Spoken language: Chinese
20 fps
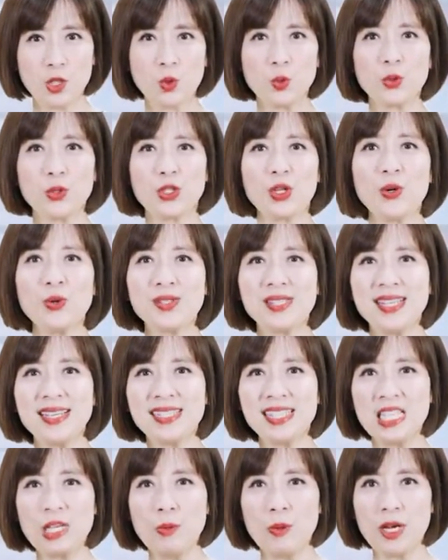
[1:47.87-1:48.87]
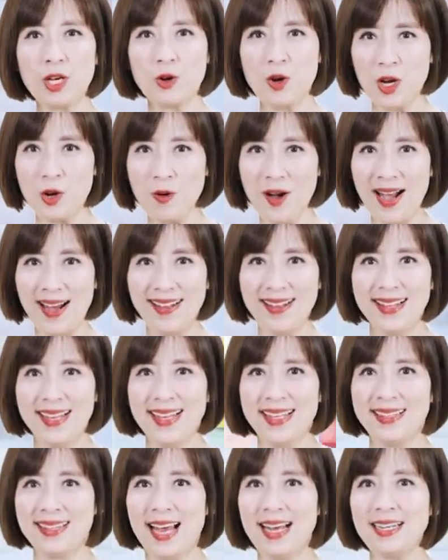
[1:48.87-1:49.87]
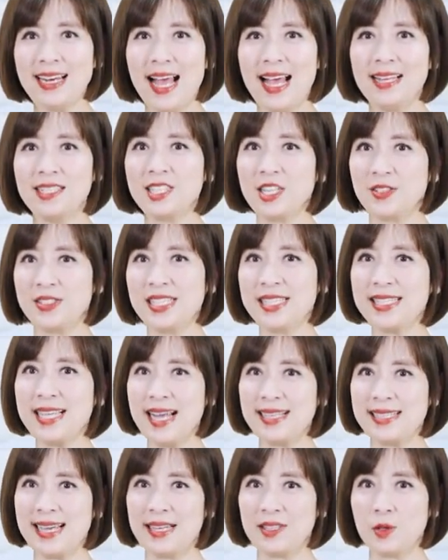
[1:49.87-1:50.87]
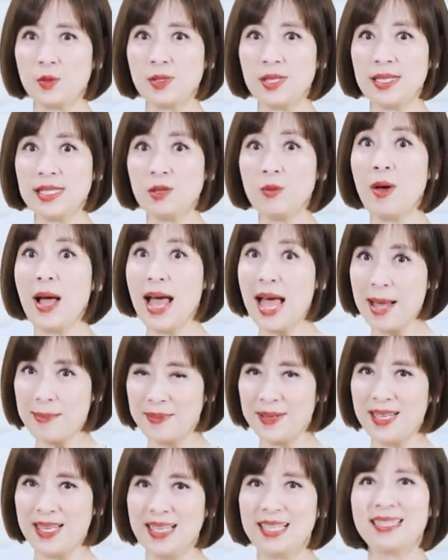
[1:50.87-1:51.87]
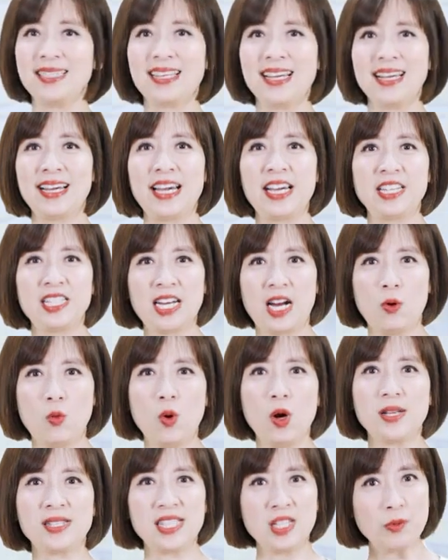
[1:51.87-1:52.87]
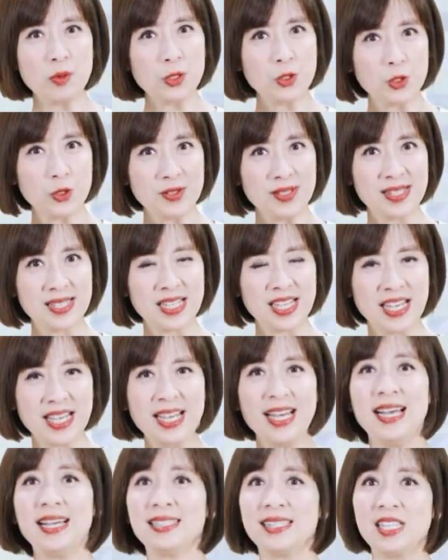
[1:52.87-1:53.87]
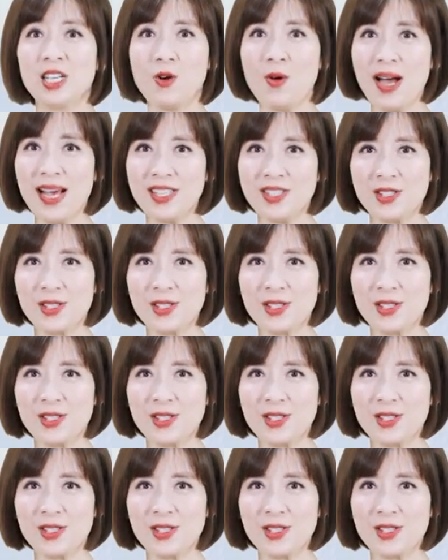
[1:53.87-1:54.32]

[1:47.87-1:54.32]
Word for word: 注东森新闻官网，当然手机下载东森新闻 App，你也可以掌握新闻讯息，既快